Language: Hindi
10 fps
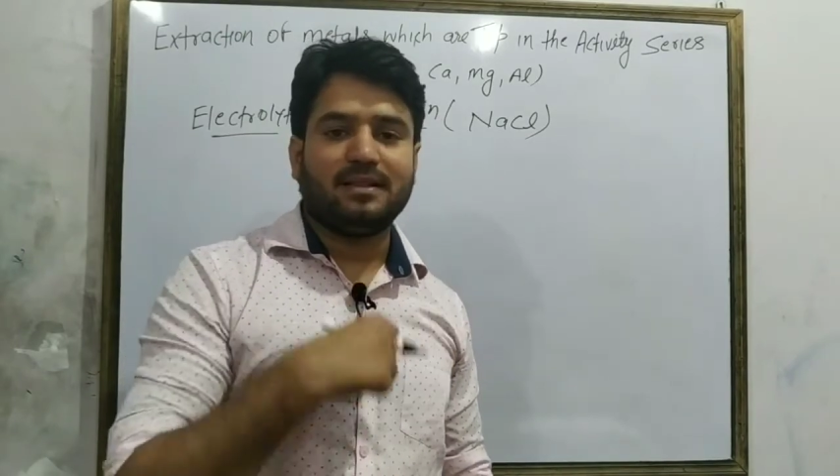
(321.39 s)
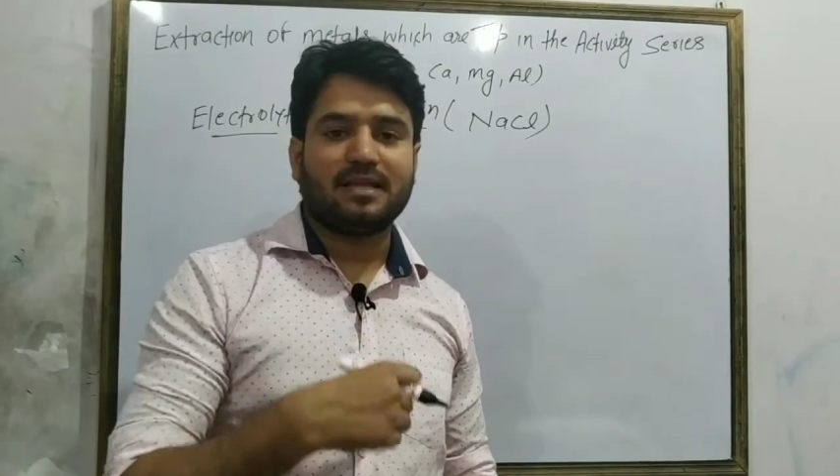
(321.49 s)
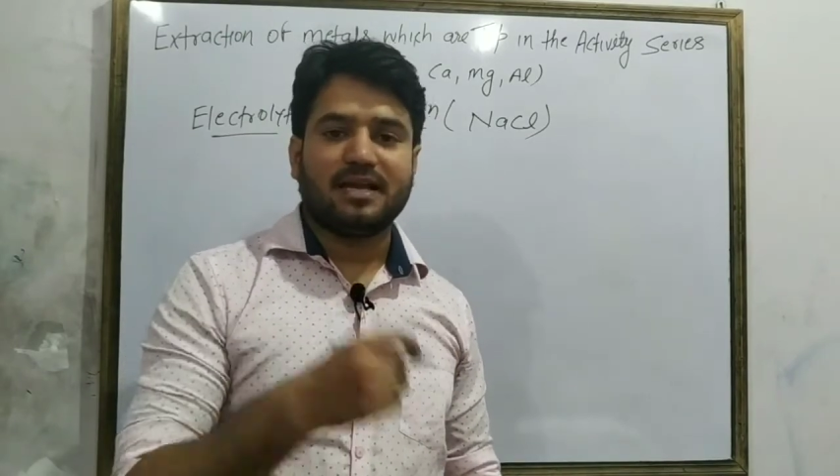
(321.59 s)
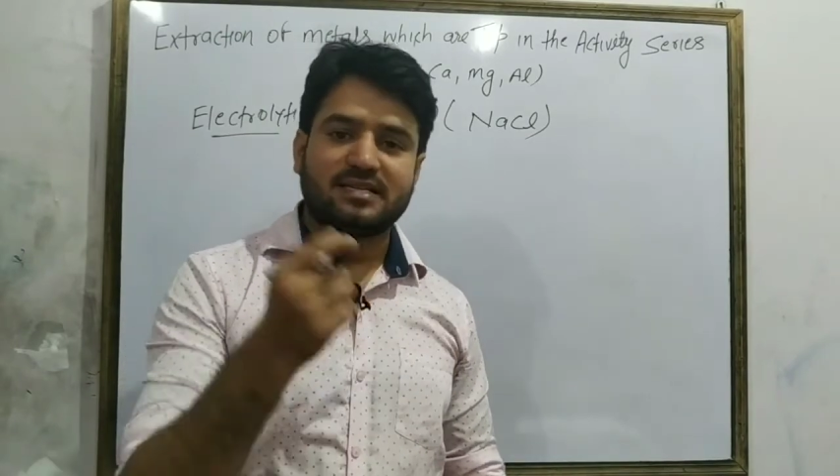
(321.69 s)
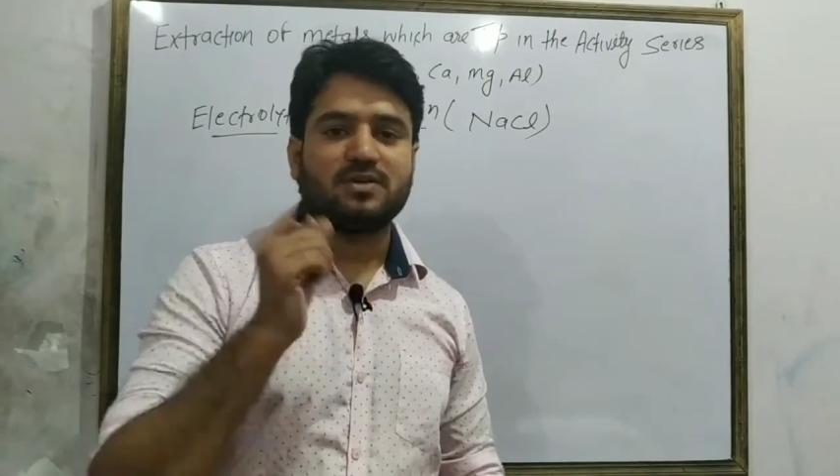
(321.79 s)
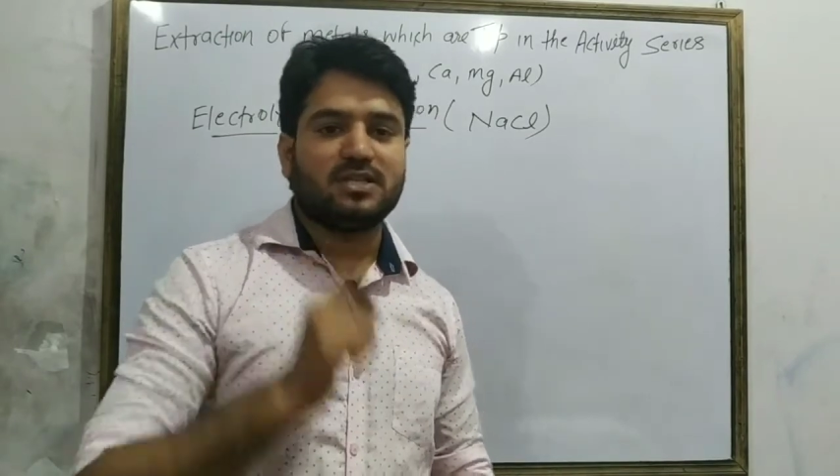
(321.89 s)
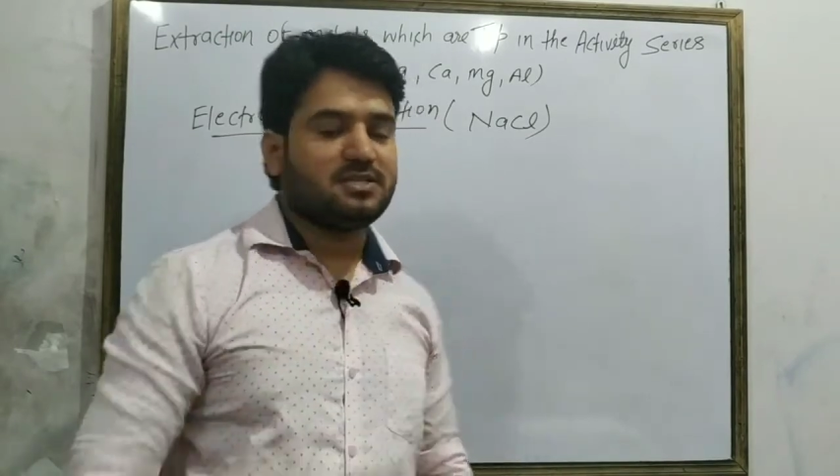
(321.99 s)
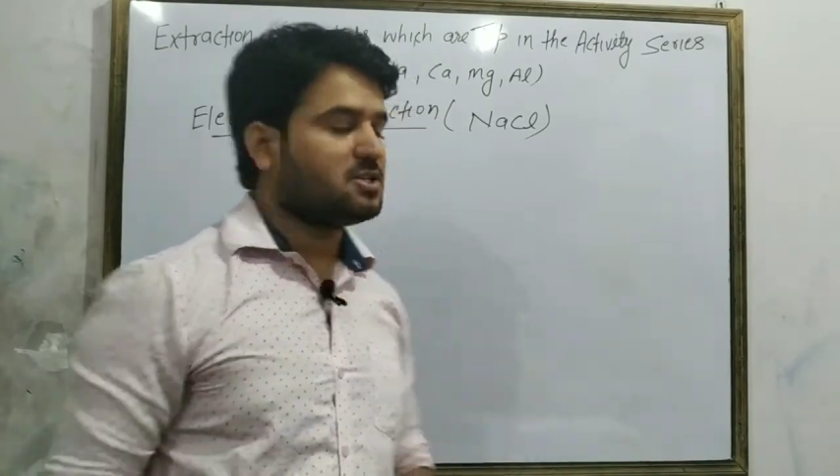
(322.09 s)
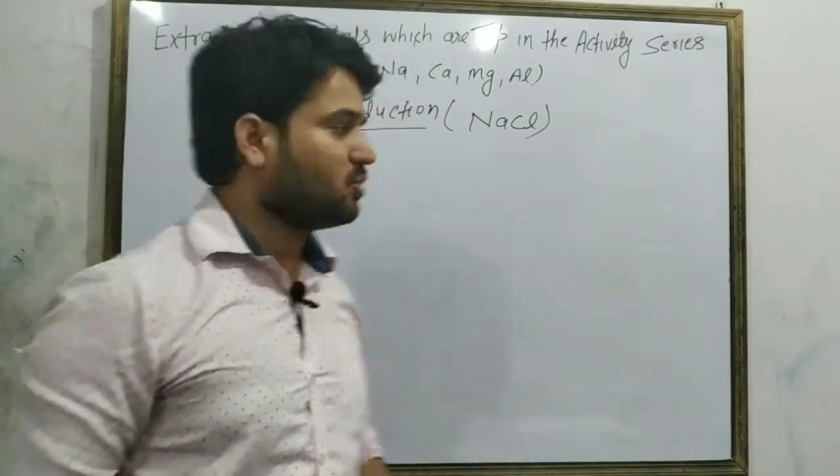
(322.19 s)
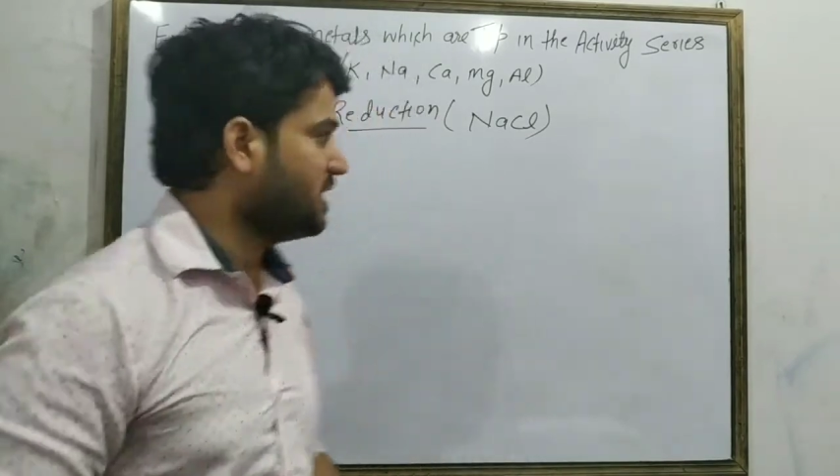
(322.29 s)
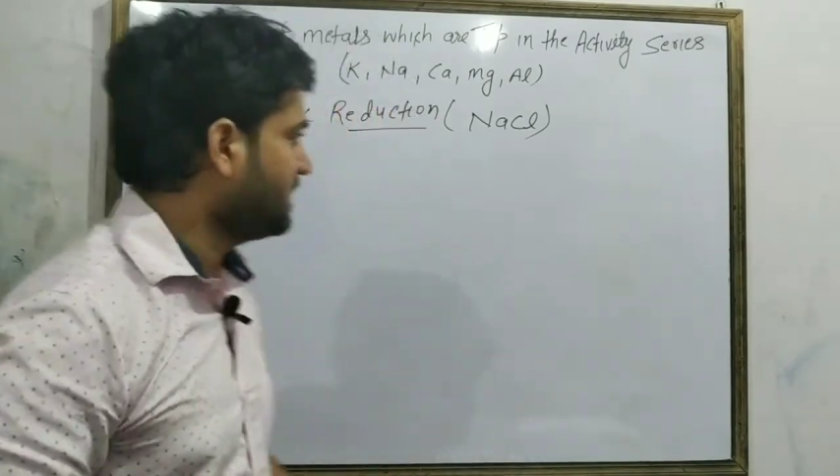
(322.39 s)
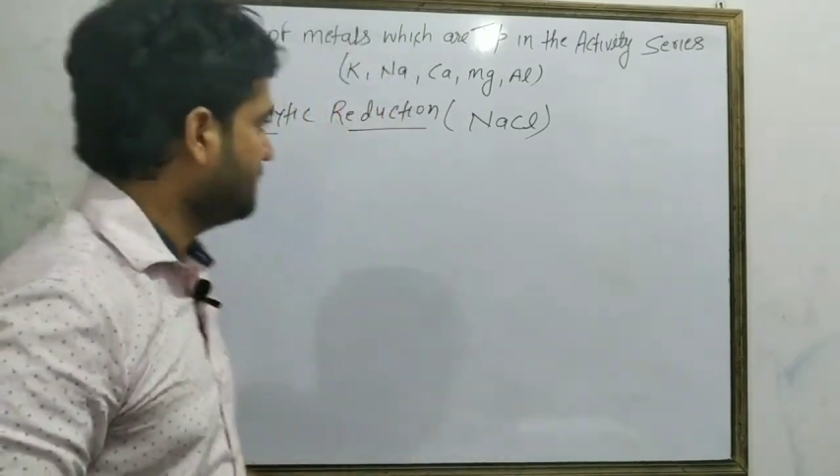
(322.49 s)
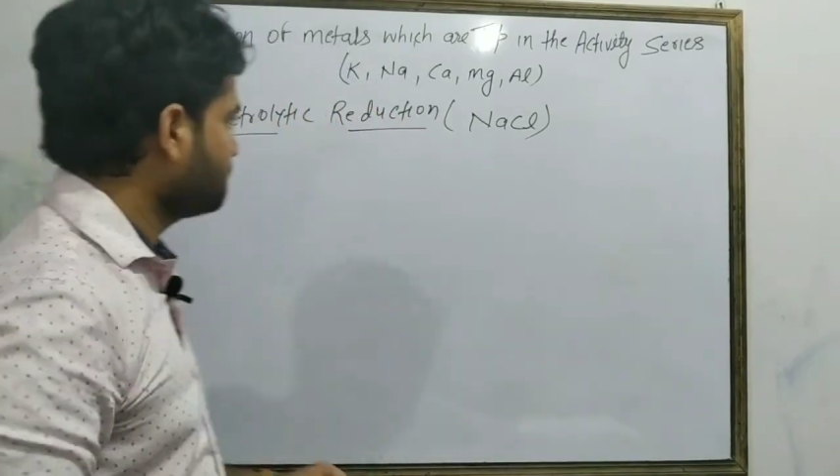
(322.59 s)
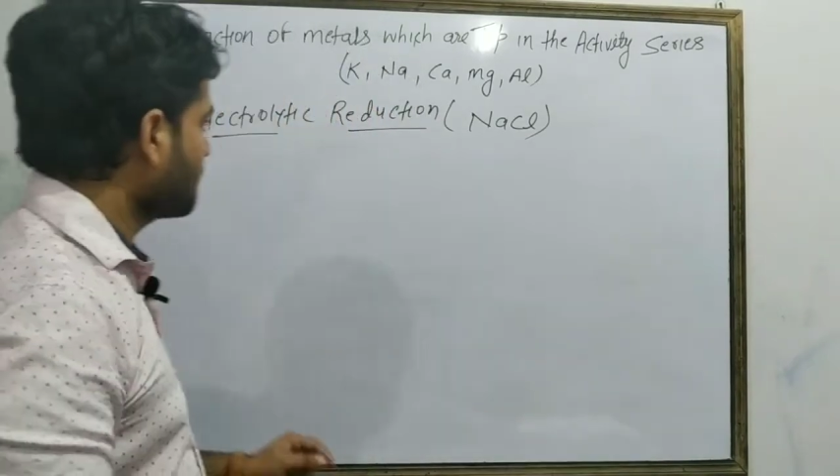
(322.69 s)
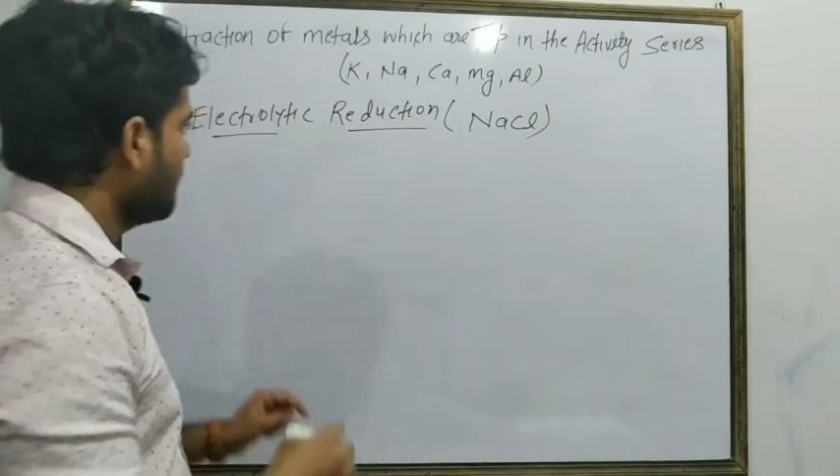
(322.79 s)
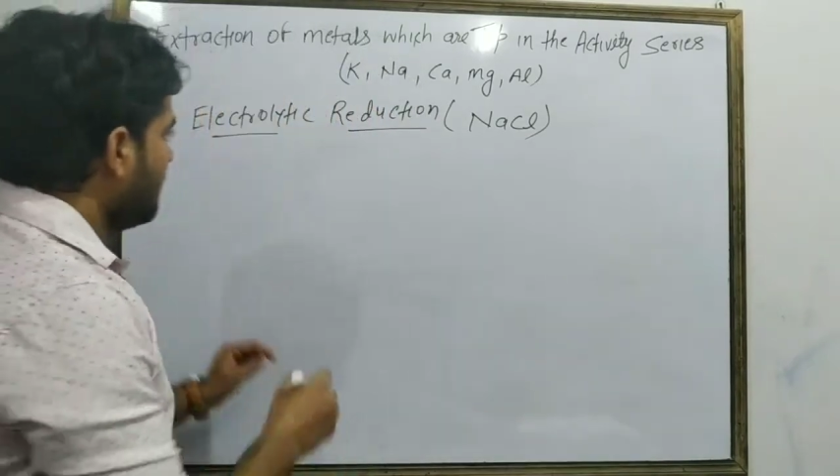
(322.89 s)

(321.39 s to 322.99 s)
मिलता है समझते इस चीज़ को देखिए